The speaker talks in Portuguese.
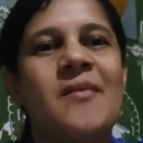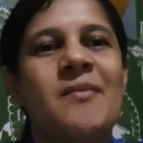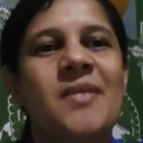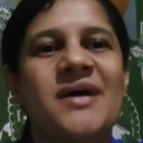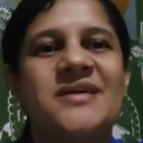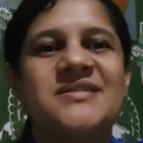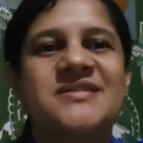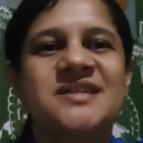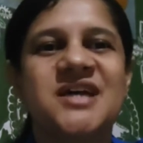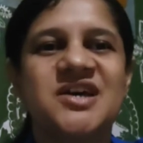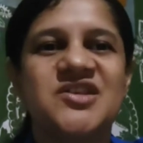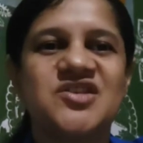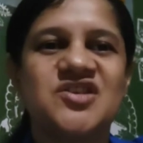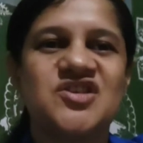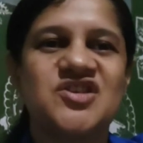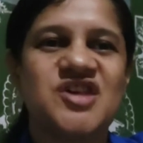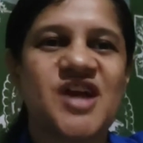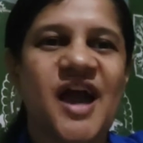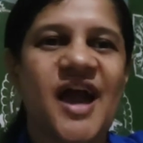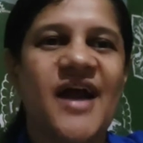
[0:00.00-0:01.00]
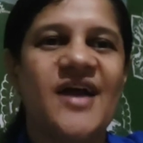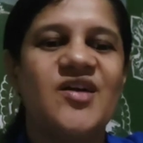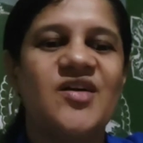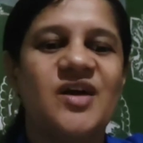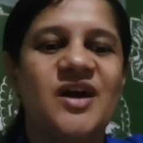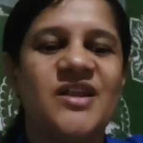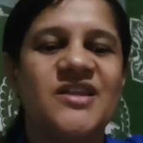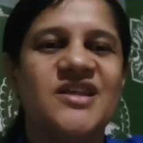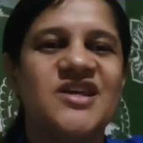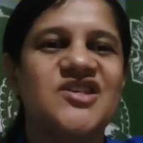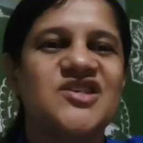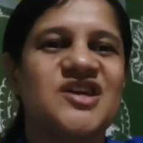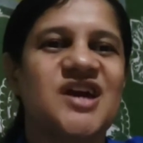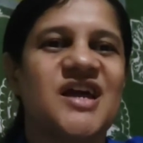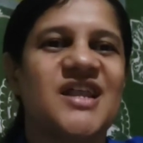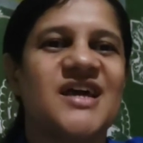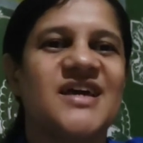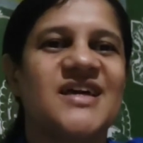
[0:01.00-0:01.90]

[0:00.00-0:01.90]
Mas desde já, eu quero deixar